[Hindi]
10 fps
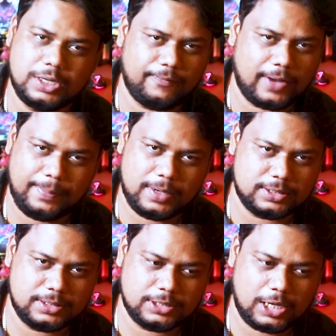जी एन फाइव का
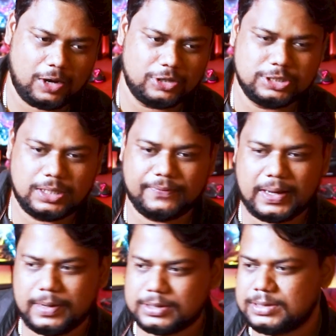सेंसर है और जी एन
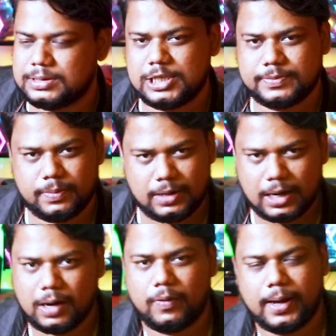फाइव का सेंसर इसमें भी
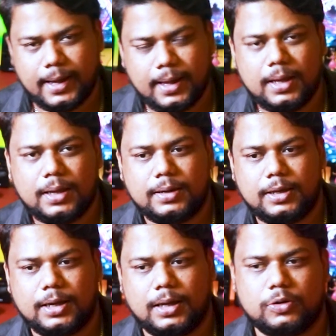लगा हुआ है
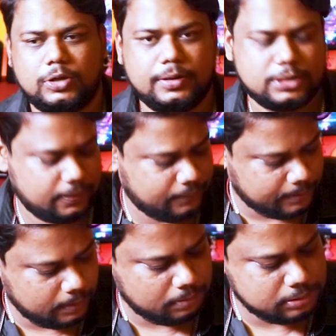ठीक है तो इसका भी
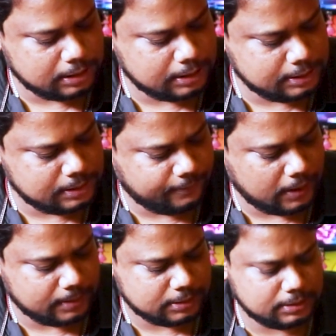फिफ्टी मेगा का जी एन
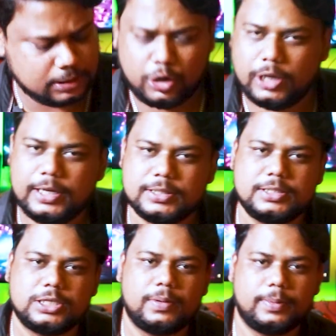फाइव का सेंसर और ये
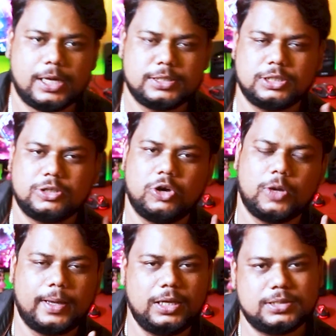सेंसर मैं बता सकता हूँ
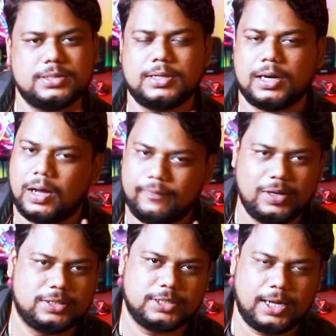कि भाई ये सेंसर
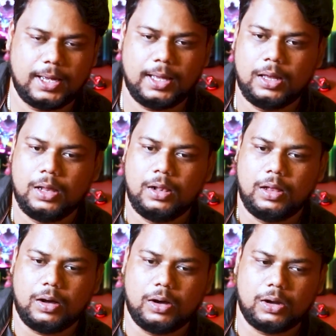काफी अच्छा है
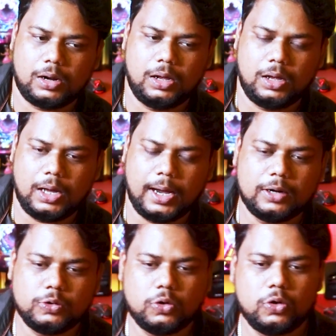और
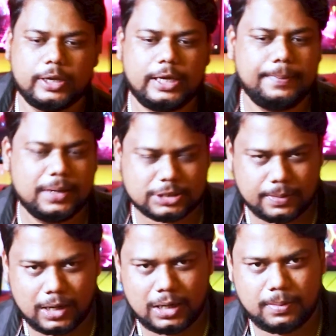अगर दोनों की इमेज
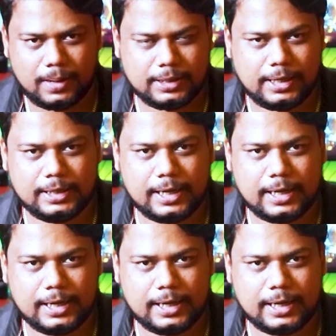के बारे में बात किया